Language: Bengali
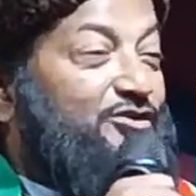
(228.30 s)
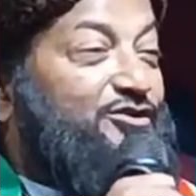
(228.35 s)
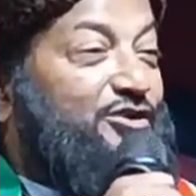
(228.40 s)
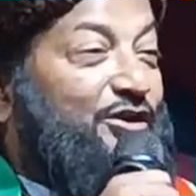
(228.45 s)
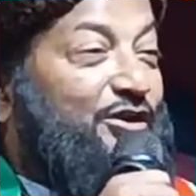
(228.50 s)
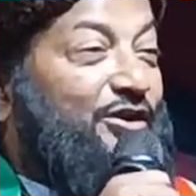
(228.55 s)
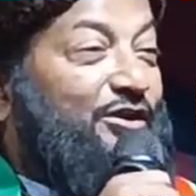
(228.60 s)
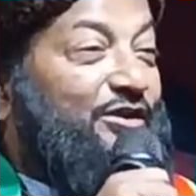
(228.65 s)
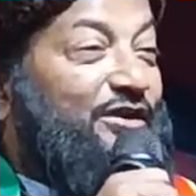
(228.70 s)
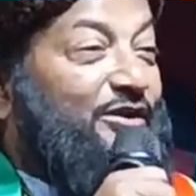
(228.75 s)

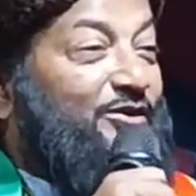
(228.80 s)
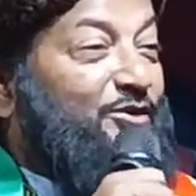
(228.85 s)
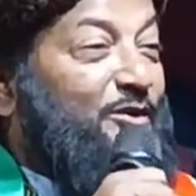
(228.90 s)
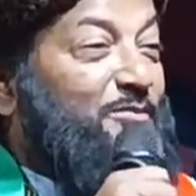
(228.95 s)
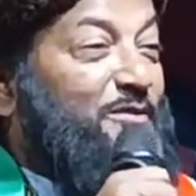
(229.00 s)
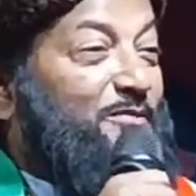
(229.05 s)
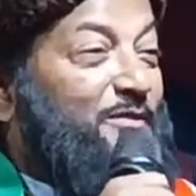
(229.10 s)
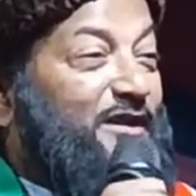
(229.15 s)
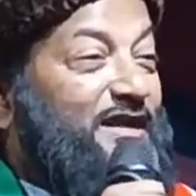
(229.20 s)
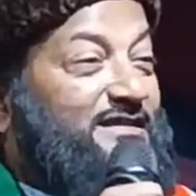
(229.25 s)
অথচ
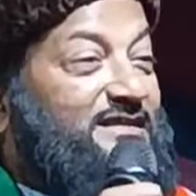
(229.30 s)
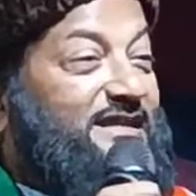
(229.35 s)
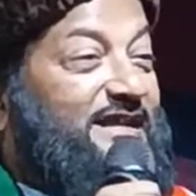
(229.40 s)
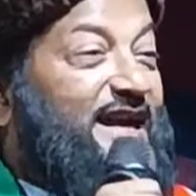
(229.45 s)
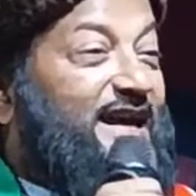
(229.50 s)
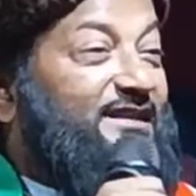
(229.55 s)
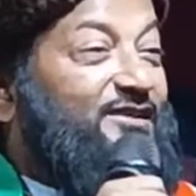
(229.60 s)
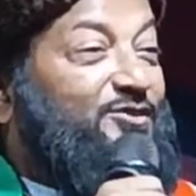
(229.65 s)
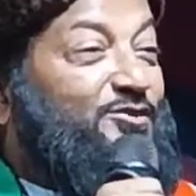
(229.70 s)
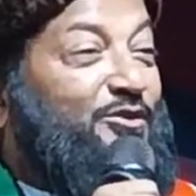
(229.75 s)
নবী
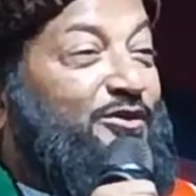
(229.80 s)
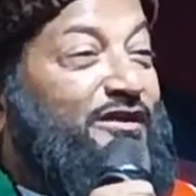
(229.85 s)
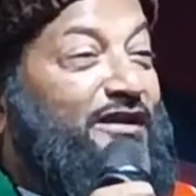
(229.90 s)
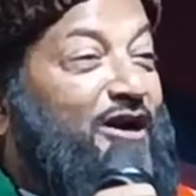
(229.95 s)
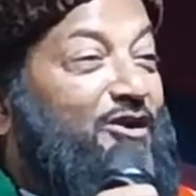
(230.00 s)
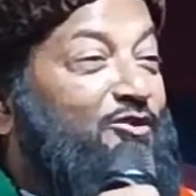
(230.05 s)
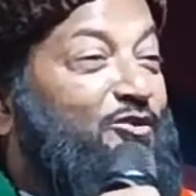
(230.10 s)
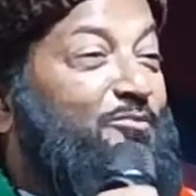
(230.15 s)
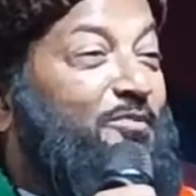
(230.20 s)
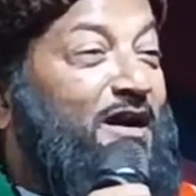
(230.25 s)
বলেছেন আর
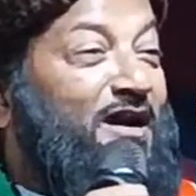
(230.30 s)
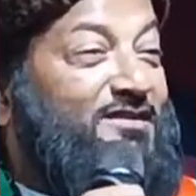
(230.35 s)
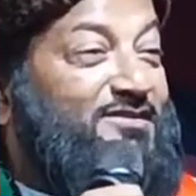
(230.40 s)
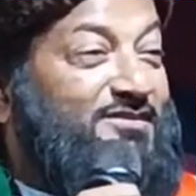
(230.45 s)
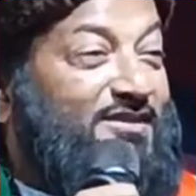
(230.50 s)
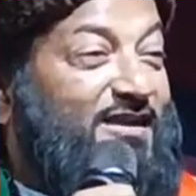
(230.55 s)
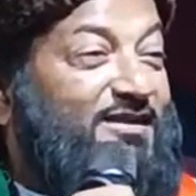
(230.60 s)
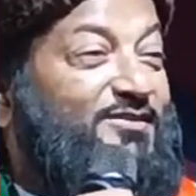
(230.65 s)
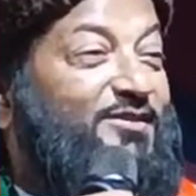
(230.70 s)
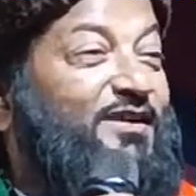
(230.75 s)
দুনিয়া ও
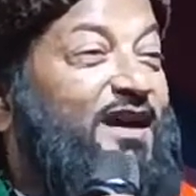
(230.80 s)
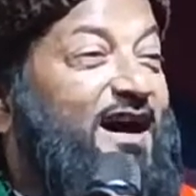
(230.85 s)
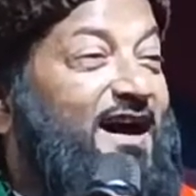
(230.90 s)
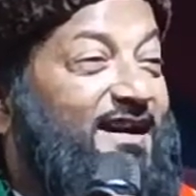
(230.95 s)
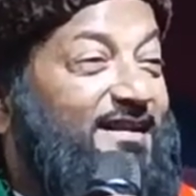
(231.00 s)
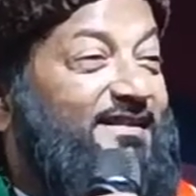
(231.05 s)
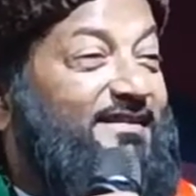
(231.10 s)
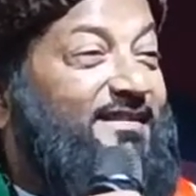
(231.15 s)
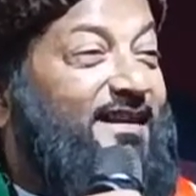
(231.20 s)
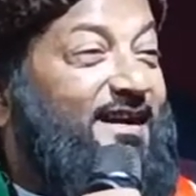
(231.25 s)
মহাজরাতুল
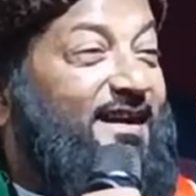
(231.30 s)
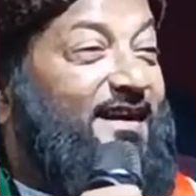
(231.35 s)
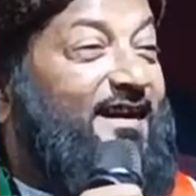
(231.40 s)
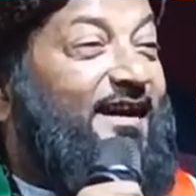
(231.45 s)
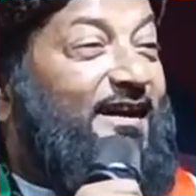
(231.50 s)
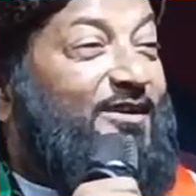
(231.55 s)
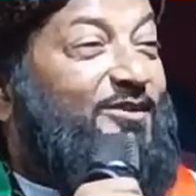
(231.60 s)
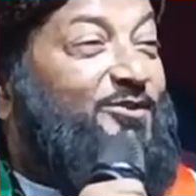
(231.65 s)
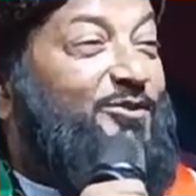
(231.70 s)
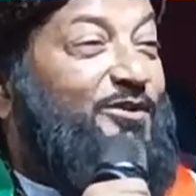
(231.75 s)
আখেরা
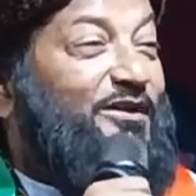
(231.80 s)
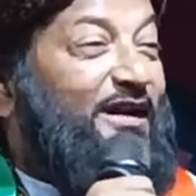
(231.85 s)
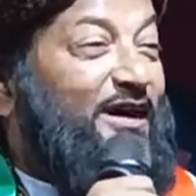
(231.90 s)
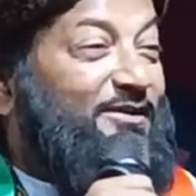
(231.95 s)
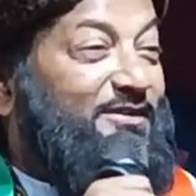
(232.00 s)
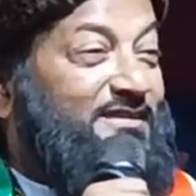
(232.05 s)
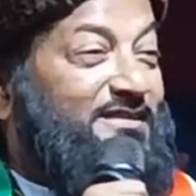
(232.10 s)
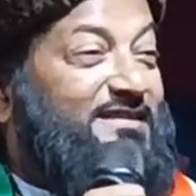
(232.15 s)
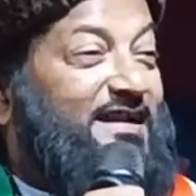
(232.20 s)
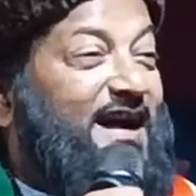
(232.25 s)

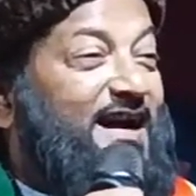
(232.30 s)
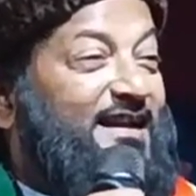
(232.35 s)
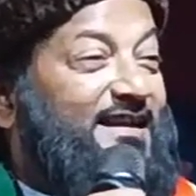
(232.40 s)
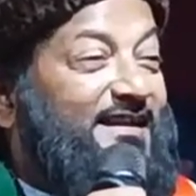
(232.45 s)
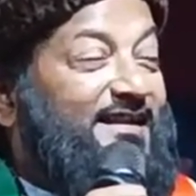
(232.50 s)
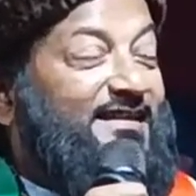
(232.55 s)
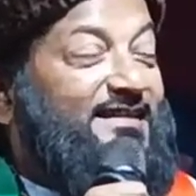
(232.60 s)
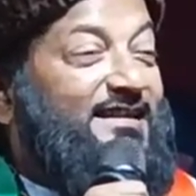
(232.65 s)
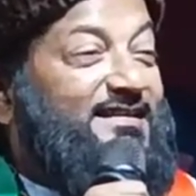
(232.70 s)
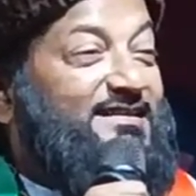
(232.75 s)
দুনিয়া হচ্ছে
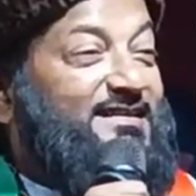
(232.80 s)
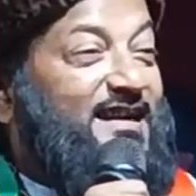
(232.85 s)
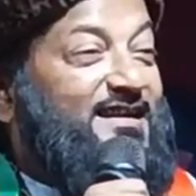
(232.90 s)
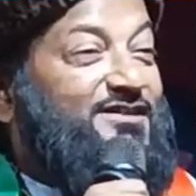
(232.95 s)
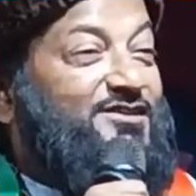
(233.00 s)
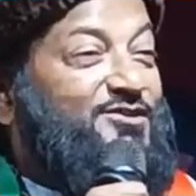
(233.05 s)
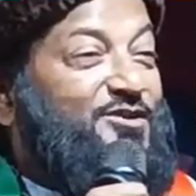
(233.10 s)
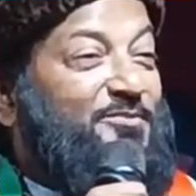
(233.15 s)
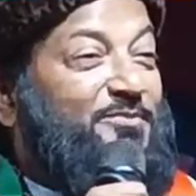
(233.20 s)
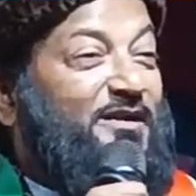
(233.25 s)
আখেরাতে
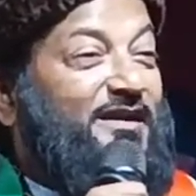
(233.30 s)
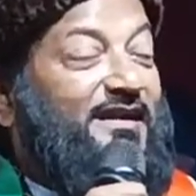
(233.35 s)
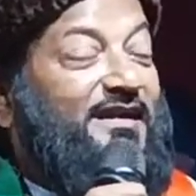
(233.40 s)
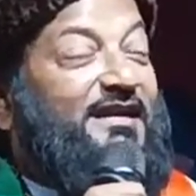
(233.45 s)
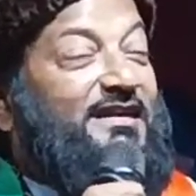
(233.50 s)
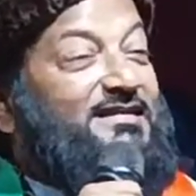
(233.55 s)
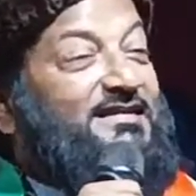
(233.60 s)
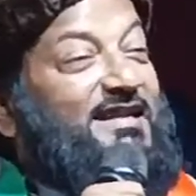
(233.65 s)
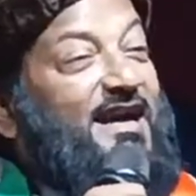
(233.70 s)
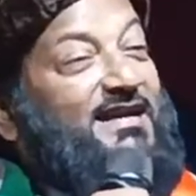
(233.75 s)
চাষ জমি
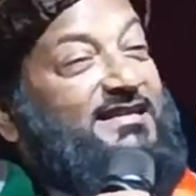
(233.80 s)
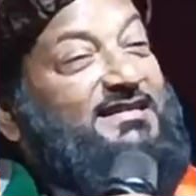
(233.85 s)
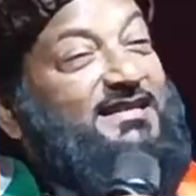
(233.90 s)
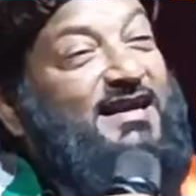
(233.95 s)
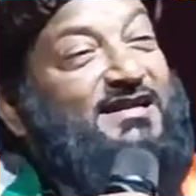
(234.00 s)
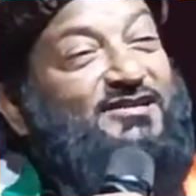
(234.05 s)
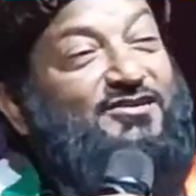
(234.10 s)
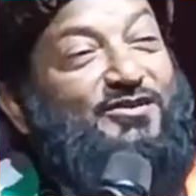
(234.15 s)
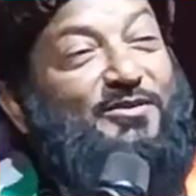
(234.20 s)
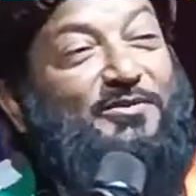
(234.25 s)
সেই
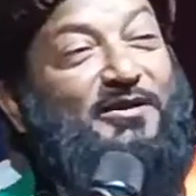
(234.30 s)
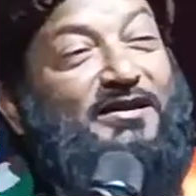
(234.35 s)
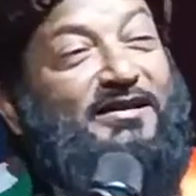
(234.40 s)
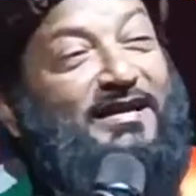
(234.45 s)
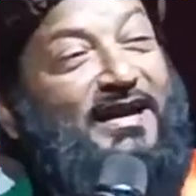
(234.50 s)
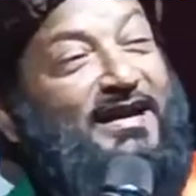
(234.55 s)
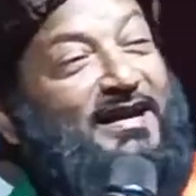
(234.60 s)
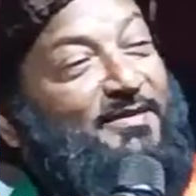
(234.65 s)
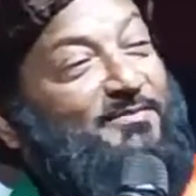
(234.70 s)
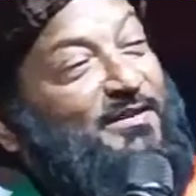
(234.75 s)
চাষ জমি
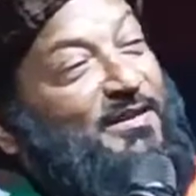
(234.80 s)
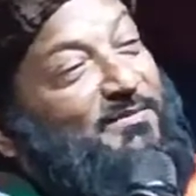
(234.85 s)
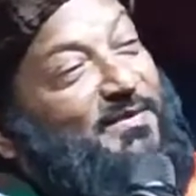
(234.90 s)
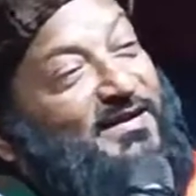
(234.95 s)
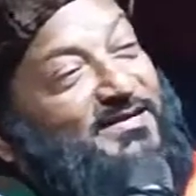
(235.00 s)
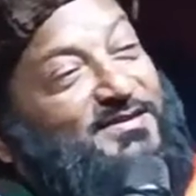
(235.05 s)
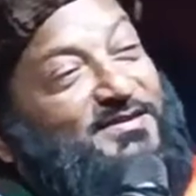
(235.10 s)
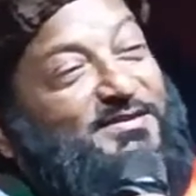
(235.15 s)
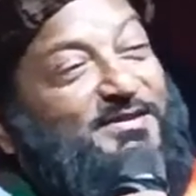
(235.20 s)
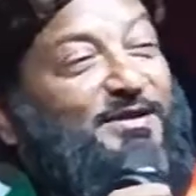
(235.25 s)
নিয়েই
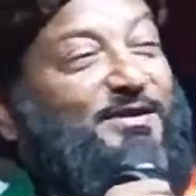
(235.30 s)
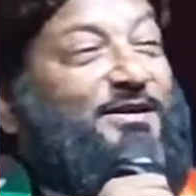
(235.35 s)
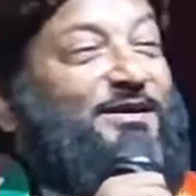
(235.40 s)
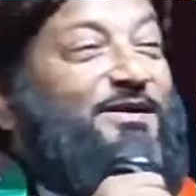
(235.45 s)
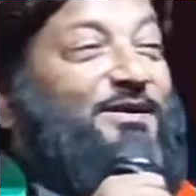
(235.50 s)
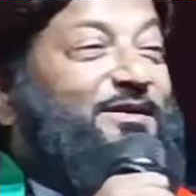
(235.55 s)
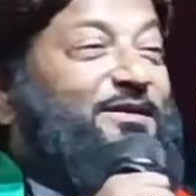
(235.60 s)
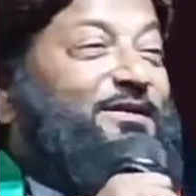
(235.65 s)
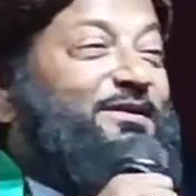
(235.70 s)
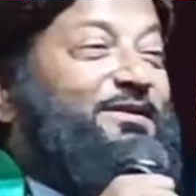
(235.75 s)
আমরা ব্যস্ত